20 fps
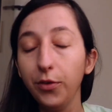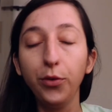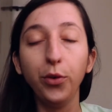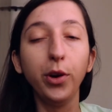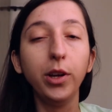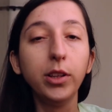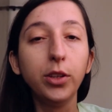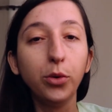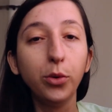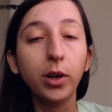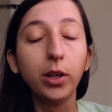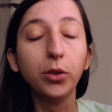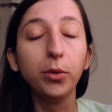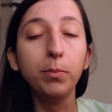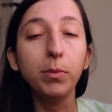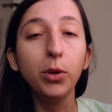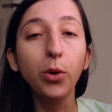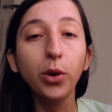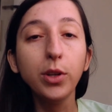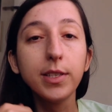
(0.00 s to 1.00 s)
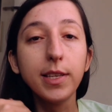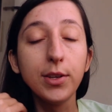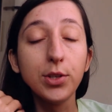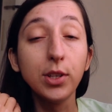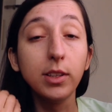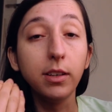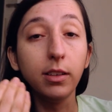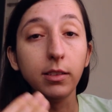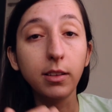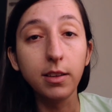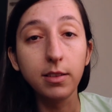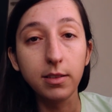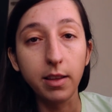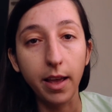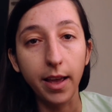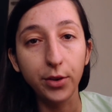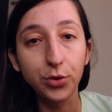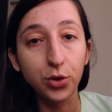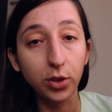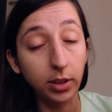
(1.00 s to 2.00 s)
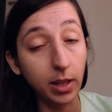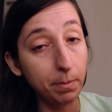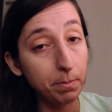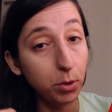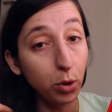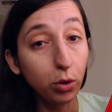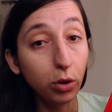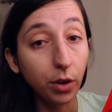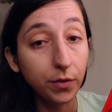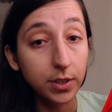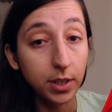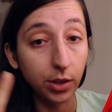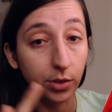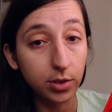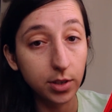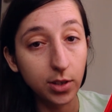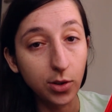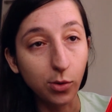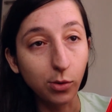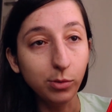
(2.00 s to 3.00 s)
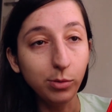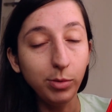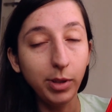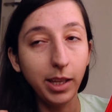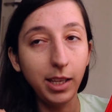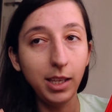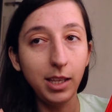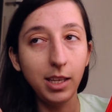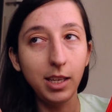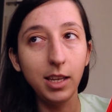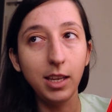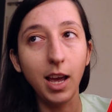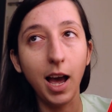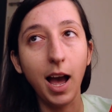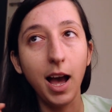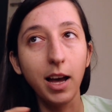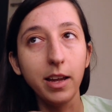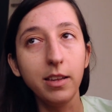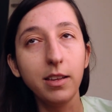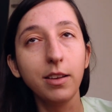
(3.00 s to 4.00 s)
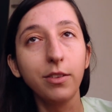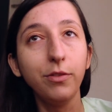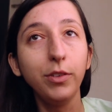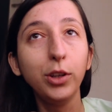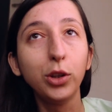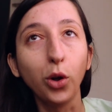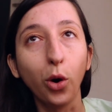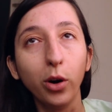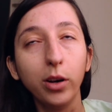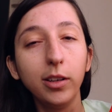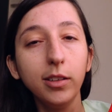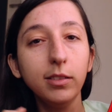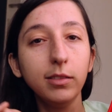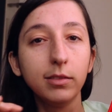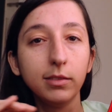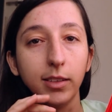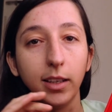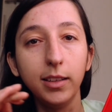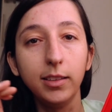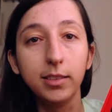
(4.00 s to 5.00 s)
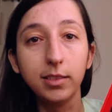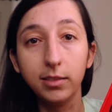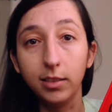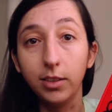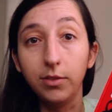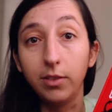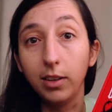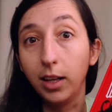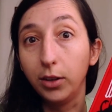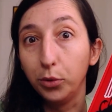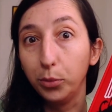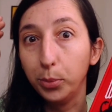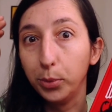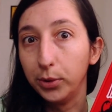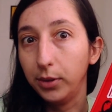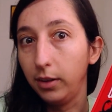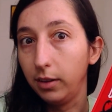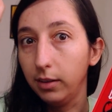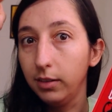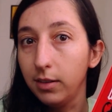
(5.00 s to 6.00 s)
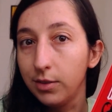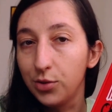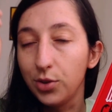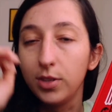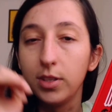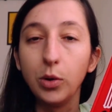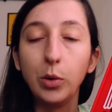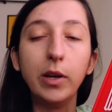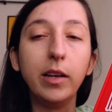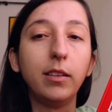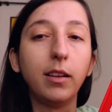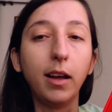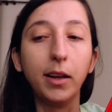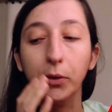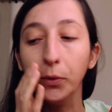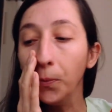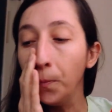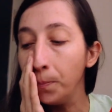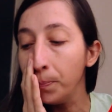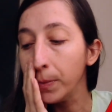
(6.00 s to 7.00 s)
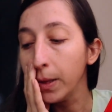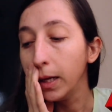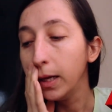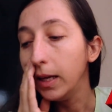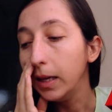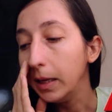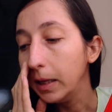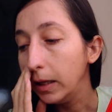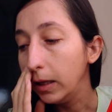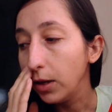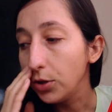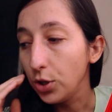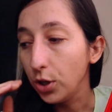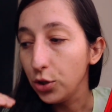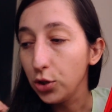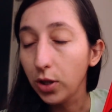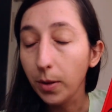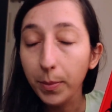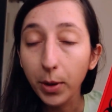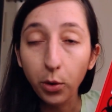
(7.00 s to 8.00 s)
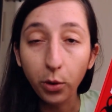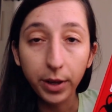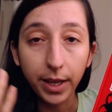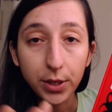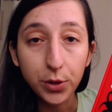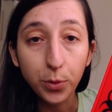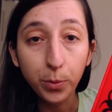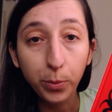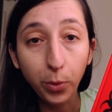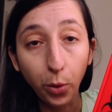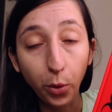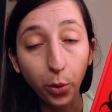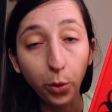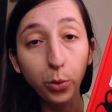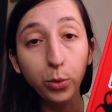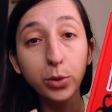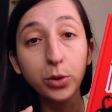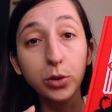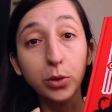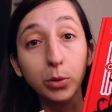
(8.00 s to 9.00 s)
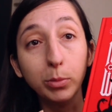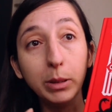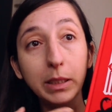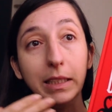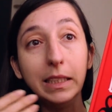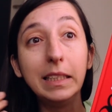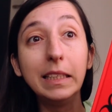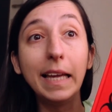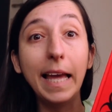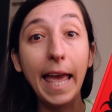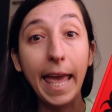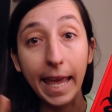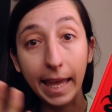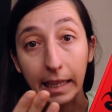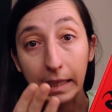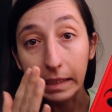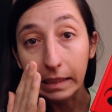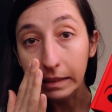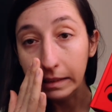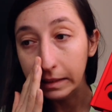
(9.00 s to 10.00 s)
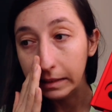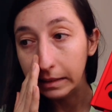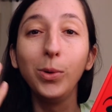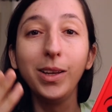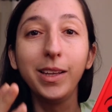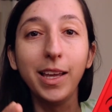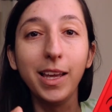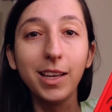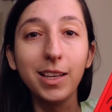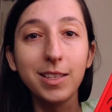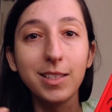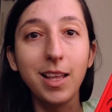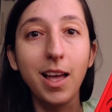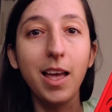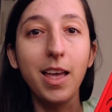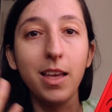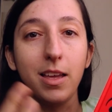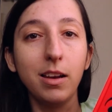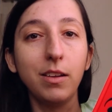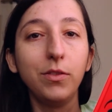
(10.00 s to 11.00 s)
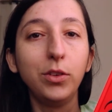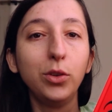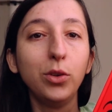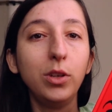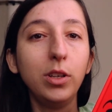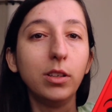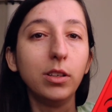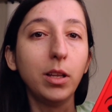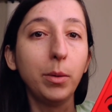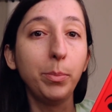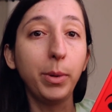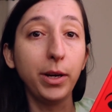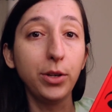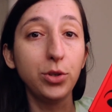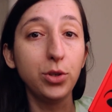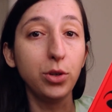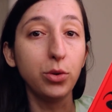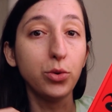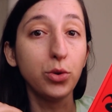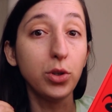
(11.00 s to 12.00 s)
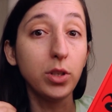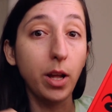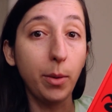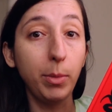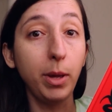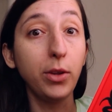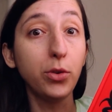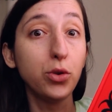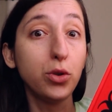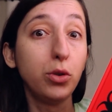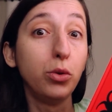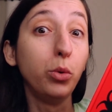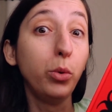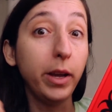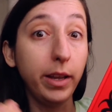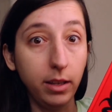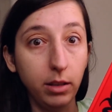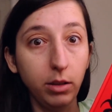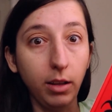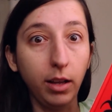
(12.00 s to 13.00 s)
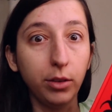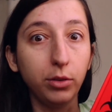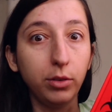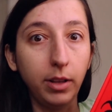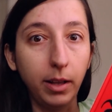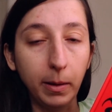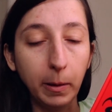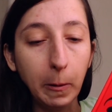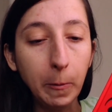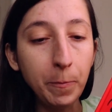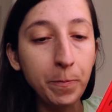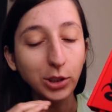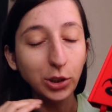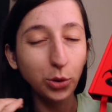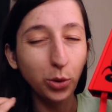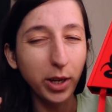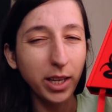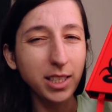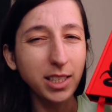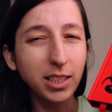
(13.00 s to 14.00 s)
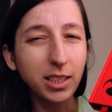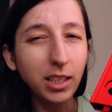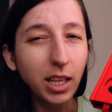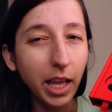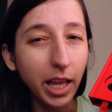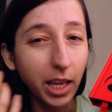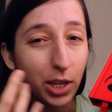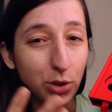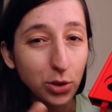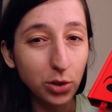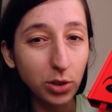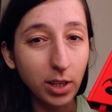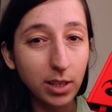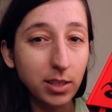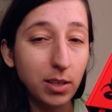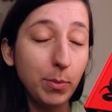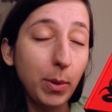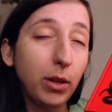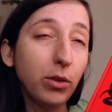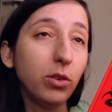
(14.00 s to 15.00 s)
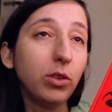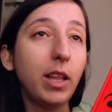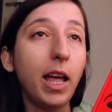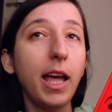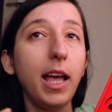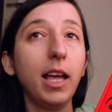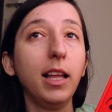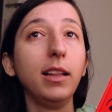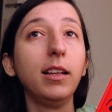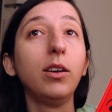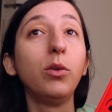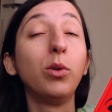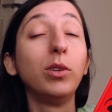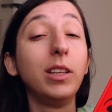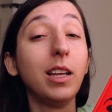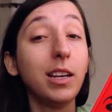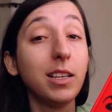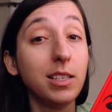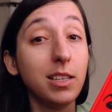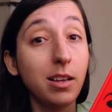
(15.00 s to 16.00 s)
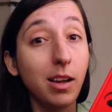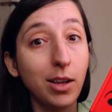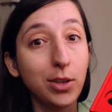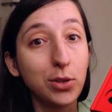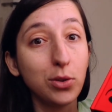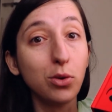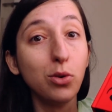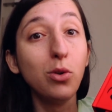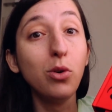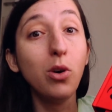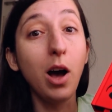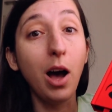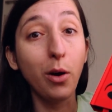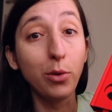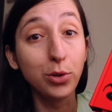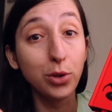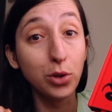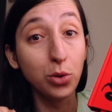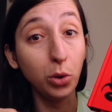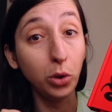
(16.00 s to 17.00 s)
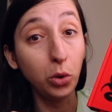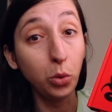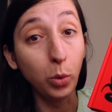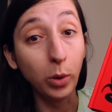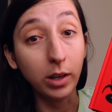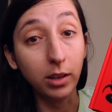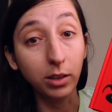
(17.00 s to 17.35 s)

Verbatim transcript: que foi entre o ano 1837 até 1900 1901, em que a rainha Vitória né, esteve lá no poder de seu reinado. E a gente também conhece um pouco sobre ela, por que essa era vitoriana partiu justamente do reinado dela. A gente conhece desde o nascimento dela, quando ela se casou aos 18